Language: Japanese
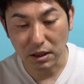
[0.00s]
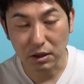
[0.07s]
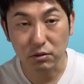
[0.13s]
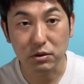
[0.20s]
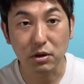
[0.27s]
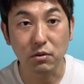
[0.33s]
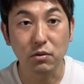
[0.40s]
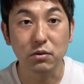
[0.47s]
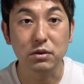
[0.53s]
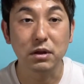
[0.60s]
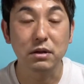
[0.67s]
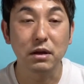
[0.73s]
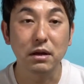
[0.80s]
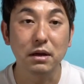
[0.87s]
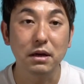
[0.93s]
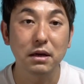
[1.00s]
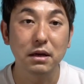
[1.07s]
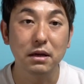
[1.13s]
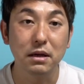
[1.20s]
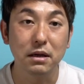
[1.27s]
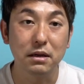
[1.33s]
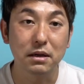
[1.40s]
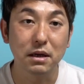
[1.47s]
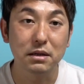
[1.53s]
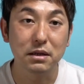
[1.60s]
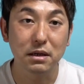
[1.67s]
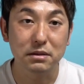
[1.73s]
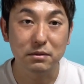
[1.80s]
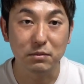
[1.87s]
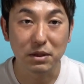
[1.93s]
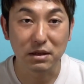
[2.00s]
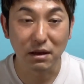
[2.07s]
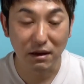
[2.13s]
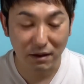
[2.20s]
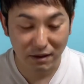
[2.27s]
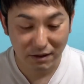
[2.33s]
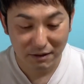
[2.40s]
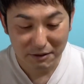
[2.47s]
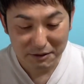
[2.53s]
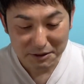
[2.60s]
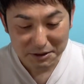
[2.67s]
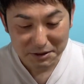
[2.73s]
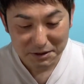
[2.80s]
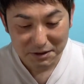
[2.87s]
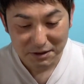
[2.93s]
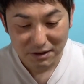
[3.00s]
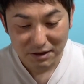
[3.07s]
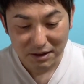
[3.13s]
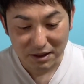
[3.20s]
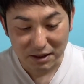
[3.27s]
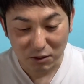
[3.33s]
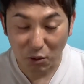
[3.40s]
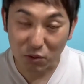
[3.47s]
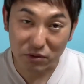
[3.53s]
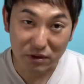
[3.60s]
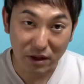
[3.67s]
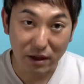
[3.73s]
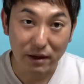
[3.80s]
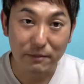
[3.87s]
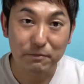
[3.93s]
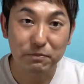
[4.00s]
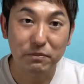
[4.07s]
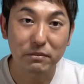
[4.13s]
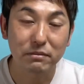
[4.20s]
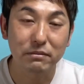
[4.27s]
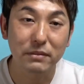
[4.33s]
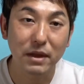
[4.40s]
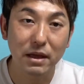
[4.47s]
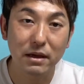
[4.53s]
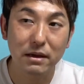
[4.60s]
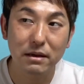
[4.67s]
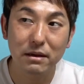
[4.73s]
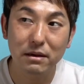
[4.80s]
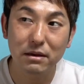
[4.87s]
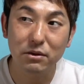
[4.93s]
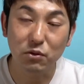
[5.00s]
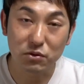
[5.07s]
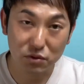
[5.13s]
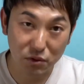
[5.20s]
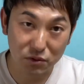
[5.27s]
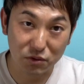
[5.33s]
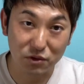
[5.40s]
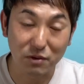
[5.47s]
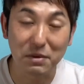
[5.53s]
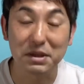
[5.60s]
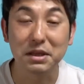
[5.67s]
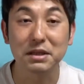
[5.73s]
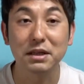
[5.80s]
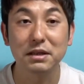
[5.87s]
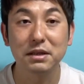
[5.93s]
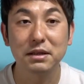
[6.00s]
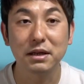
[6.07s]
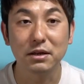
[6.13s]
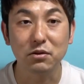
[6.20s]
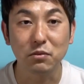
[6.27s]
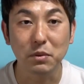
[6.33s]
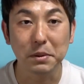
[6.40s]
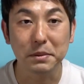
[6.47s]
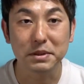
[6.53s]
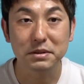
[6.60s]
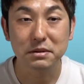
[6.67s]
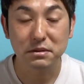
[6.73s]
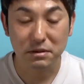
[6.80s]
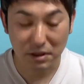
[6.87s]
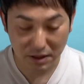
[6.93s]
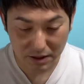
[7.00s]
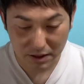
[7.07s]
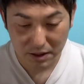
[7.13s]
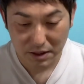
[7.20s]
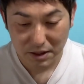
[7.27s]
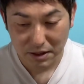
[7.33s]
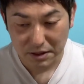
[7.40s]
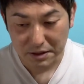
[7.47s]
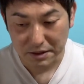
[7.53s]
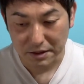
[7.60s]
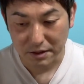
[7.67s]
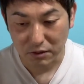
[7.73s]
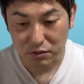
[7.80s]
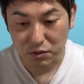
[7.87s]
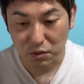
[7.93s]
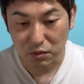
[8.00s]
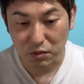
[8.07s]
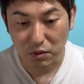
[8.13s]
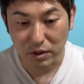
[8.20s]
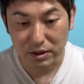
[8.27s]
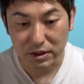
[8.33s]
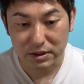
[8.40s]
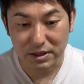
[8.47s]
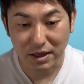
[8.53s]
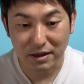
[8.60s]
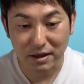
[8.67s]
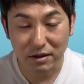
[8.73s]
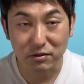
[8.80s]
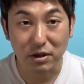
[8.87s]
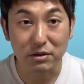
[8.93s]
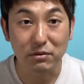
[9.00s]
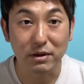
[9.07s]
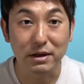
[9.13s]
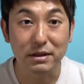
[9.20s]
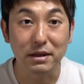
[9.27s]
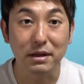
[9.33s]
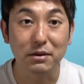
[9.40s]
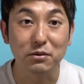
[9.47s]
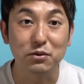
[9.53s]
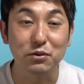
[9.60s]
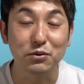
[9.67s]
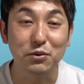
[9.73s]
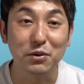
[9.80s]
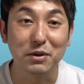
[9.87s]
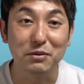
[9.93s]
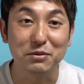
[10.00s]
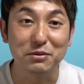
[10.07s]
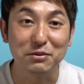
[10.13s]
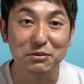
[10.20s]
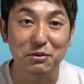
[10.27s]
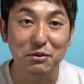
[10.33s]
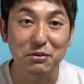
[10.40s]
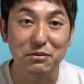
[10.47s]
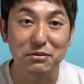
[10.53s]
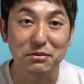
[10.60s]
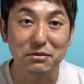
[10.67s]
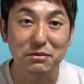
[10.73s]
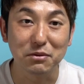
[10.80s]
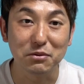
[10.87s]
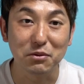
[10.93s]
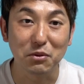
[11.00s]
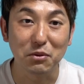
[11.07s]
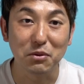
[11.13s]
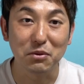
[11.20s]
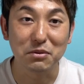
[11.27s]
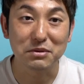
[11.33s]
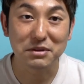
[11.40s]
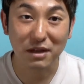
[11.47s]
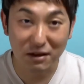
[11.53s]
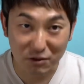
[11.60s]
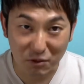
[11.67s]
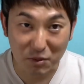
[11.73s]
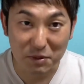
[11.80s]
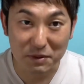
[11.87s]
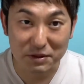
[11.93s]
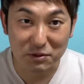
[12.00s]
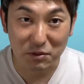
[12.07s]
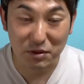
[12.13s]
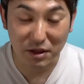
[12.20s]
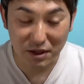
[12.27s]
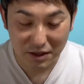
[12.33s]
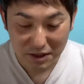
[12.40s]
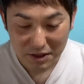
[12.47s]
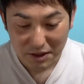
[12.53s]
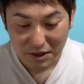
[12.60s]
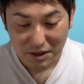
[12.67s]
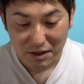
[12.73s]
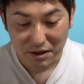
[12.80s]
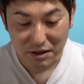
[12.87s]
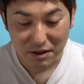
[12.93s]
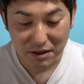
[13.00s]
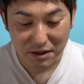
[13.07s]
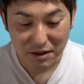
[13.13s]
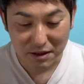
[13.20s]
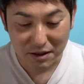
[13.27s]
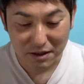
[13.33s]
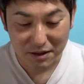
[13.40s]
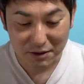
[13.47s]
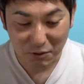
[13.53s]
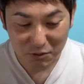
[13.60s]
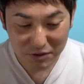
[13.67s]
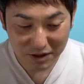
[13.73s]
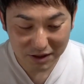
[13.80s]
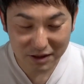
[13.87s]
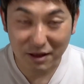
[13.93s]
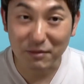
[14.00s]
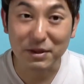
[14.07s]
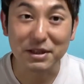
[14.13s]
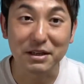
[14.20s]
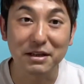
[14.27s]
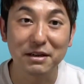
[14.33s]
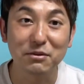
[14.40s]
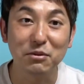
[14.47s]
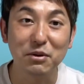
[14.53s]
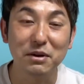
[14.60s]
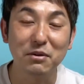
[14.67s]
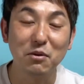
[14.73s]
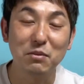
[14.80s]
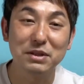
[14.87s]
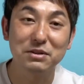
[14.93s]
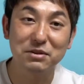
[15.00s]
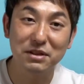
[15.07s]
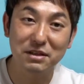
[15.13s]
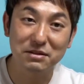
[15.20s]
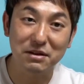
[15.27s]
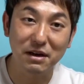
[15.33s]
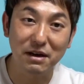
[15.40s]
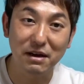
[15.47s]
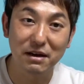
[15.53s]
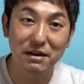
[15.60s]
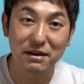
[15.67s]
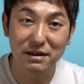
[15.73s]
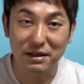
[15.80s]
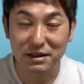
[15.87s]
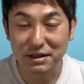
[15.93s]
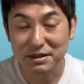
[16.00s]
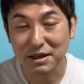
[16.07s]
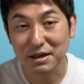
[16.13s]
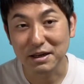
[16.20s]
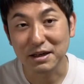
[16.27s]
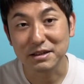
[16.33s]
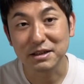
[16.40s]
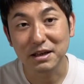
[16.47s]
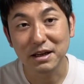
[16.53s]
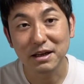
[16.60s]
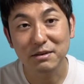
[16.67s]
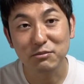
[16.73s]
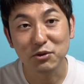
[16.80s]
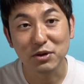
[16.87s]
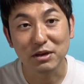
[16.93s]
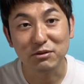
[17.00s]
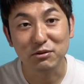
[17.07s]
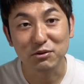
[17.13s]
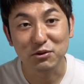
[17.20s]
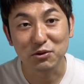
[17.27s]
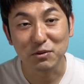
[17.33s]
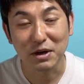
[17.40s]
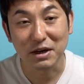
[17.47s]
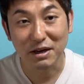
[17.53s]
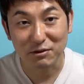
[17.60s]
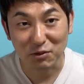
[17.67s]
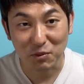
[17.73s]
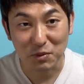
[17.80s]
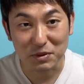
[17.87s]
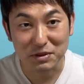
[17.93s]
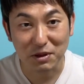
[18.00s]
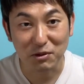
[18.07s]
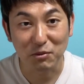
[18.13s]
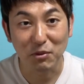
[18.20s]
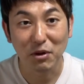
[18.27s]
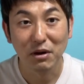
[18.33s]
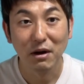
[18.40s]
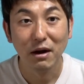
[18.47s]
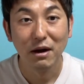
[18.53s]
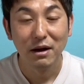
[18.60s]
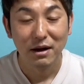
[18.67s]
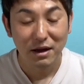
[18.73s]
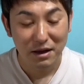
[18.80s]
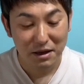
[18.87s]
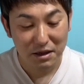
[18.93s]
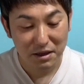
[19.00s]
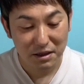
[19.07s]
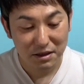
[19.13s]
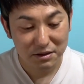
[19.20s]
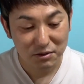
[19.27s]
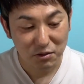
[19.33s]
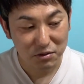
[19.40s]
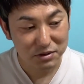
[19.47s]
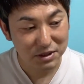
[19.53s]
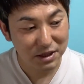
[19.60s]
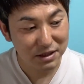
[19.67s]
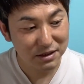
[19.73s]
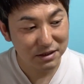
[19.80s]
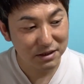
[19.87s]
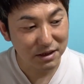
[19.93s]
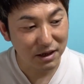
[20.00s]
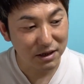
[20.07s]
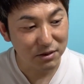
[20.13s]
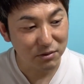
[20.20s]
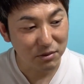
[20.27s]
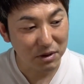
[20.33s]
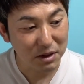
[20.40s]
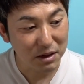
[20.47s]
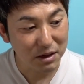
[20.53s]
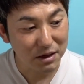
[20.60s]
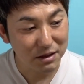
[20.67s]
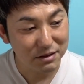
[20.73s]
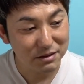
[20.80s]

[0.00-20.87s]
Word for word: あの手この手で、えー、かき集めて、え読んでで予想というのをまた立てたいと思います。ええー、予想動画ね3回ぐらいに分けて予想動画をするということをしたいと思いますので、えー、いろんな方がまたねこれお祭りですから、えー、参加してね文学 YouTuber がやると思いますけれども、えー、っと前回は